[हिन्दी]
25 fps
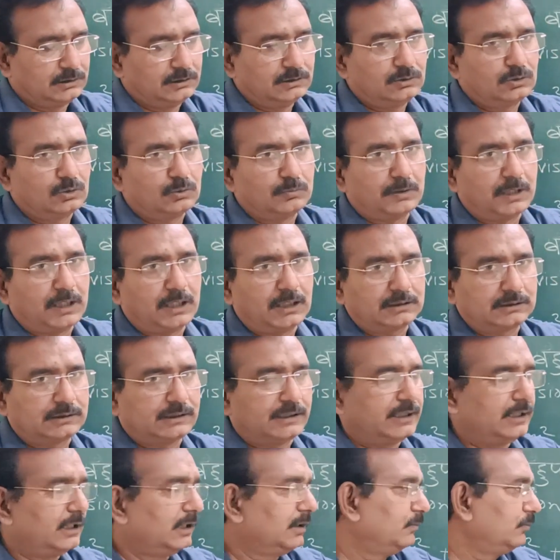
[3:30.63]
इनको भाग
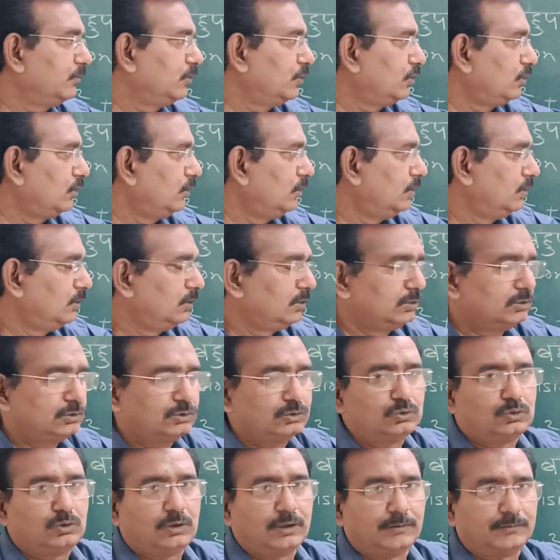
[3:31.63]
देंगे हम
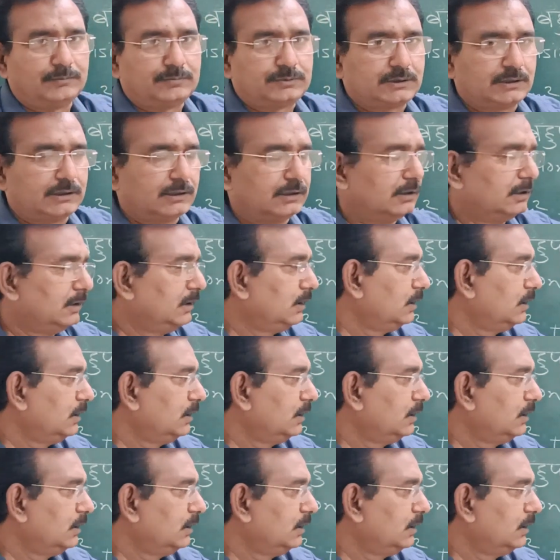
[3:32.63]
लोग दो एम से